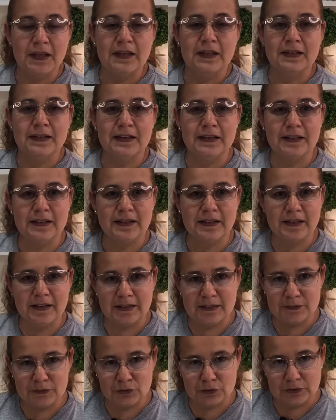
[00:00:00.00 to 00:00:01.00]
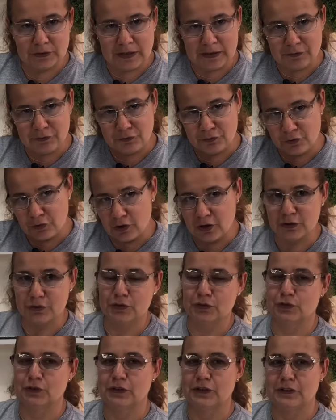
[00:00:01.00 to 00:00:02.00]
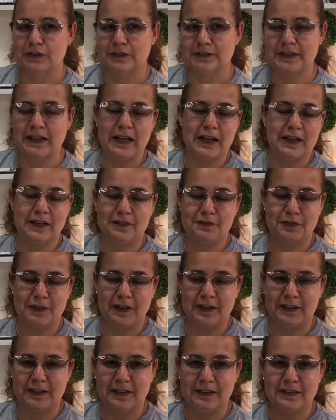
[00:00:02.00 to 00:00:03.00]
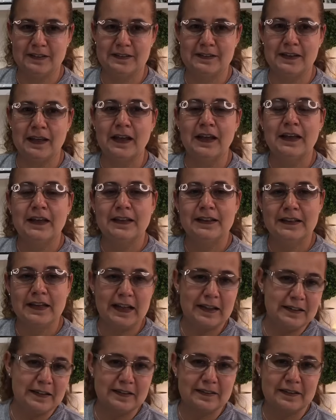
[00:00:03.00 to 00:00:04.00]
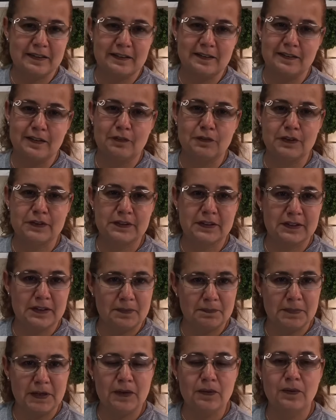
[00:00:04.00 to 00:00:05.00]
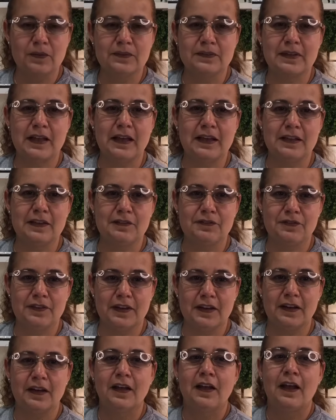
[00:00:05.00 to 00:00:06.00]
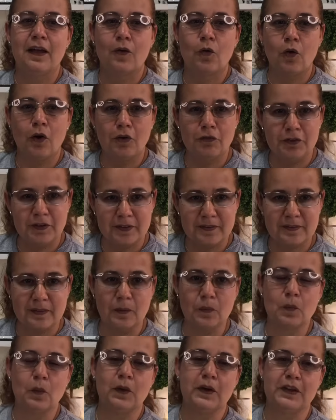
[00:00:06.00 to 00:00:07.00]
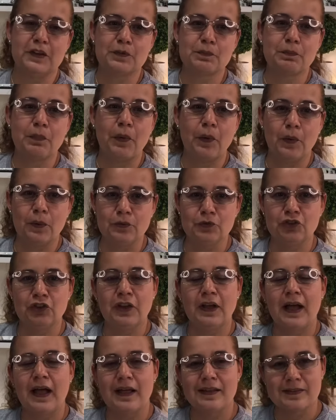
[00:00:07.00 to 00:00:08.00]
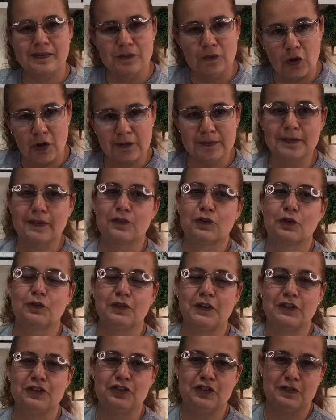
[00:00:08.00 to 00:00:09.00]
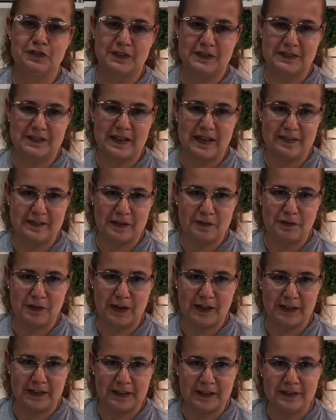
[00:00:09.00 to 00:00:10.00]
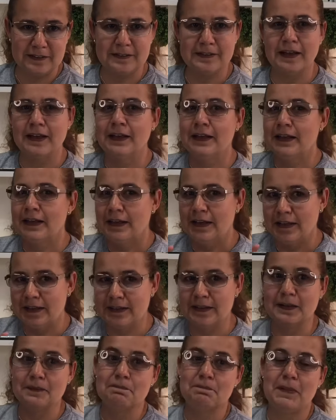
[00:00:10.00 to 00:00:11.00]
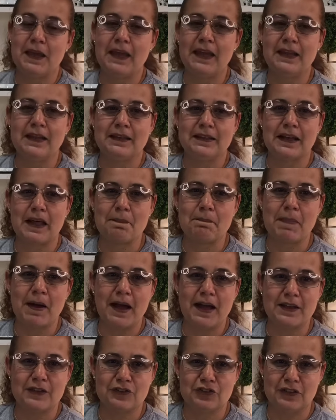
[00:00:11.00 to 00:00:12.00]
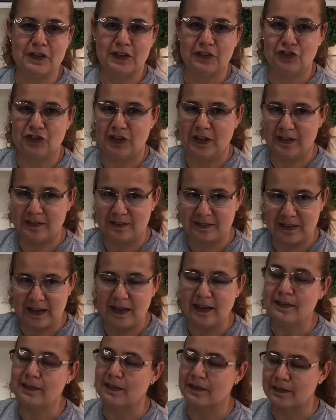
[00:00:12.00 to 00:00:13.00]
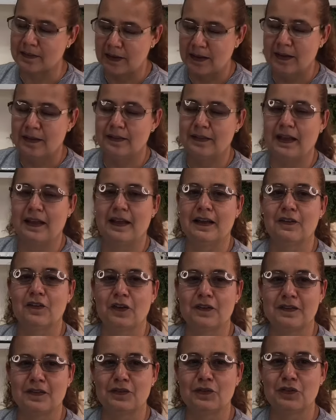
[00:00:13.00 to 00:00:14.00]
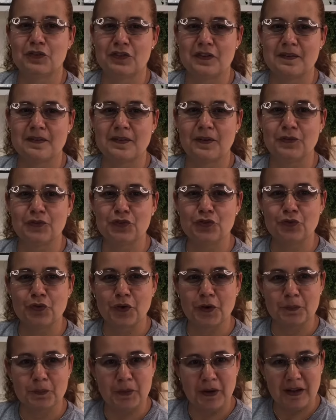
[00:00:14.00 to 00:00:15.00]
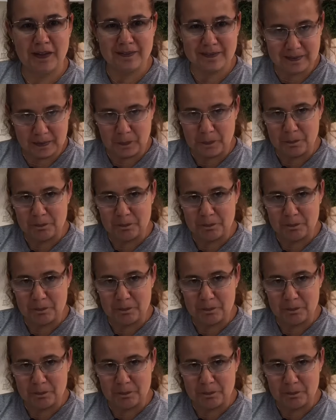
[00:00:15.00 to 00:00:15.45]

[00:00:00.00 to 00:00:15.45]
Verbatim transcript: Clicando na foto do, da fragrância, na descrição você também consegue ver qual versão corresponde, as notas olfativas dessa fragrância e também na página de receitas tem a nossa sugestão de formulação.